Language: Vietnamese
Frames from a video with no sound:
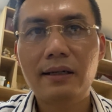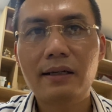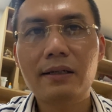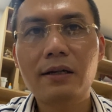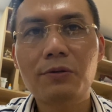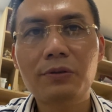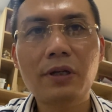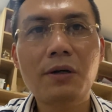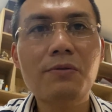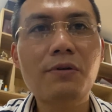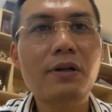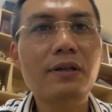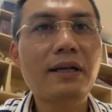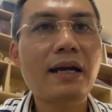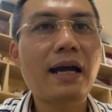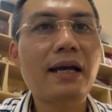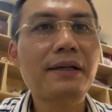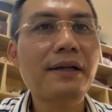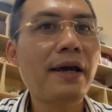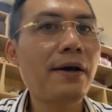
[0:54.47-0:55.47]
đầu tóc gọn
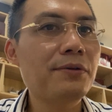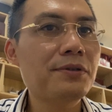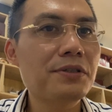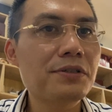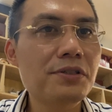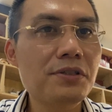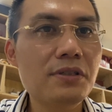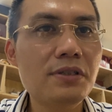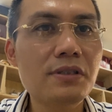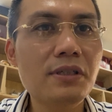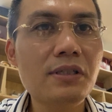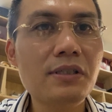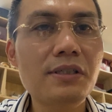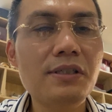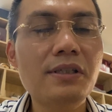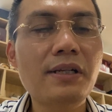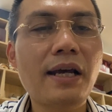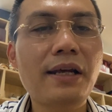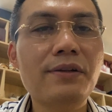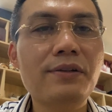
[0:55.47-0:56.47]
gàng, đeo những chiếc
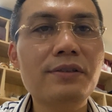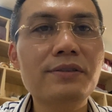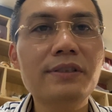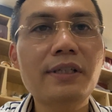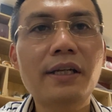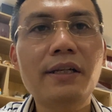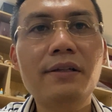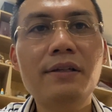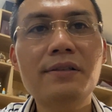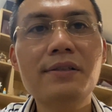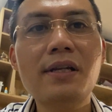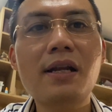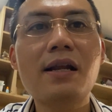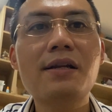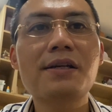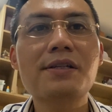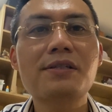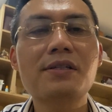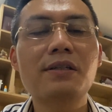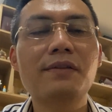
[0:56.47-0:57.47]
như này nó rất là
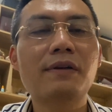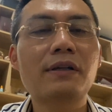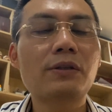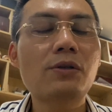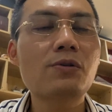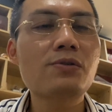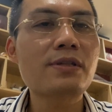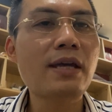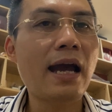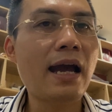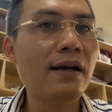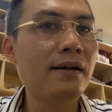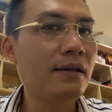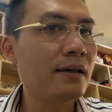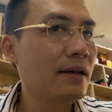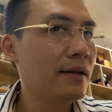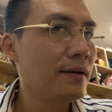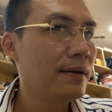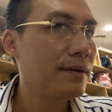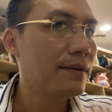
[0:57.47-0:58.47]
lịch sự và tôn dáng.
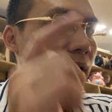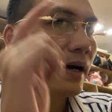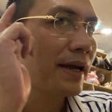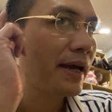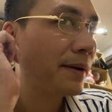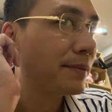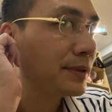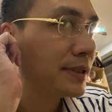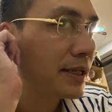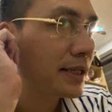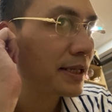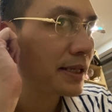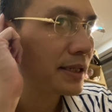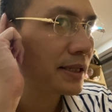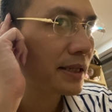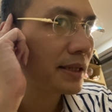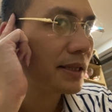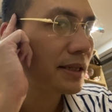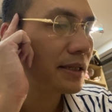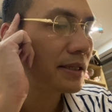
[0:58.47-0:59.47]
Anh em có thể
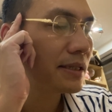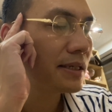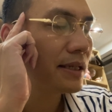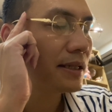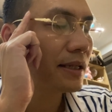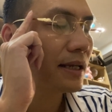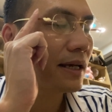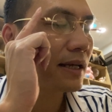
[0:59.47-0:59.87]
nhìn